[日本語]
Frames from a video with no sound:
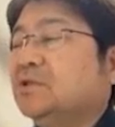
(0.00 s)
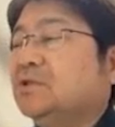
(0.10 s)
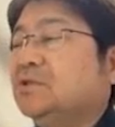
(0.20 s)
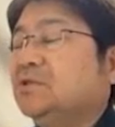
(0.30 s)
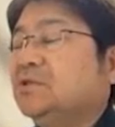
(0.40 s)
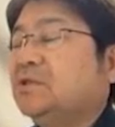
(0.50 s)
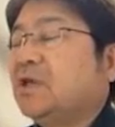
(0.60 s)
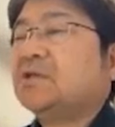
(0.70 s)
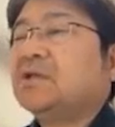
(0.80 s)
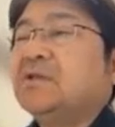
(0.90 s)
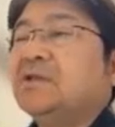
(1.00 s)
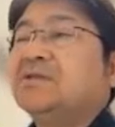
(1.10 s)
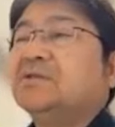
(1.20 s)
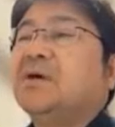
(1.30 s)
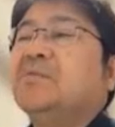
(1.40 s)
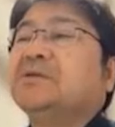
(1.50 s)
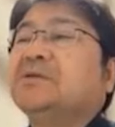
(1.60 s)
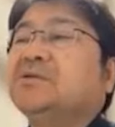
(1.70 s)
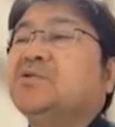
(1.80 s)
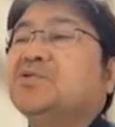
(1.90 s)
やり方なんですが、まず
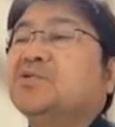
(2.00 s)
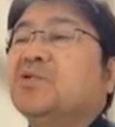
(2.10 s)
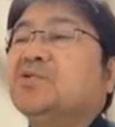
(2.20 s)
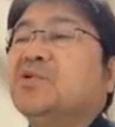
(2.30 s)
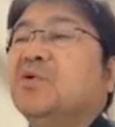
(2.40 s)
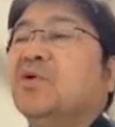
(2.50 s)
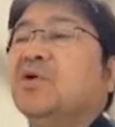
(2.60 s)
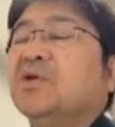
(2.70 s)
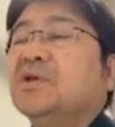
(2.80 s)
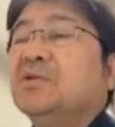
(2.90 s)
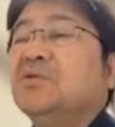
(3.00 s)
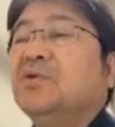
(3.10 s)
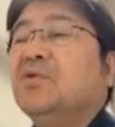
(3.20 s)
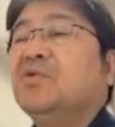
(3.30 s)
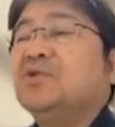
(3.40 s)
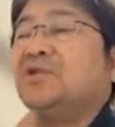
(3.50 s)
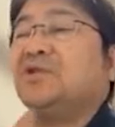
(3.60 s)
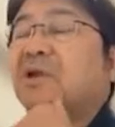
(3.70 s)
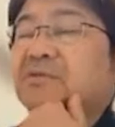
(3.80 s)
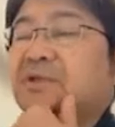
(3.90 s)
ソースコードのを調べ
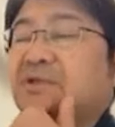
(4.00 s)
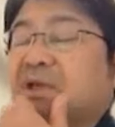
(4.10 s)
るんですけ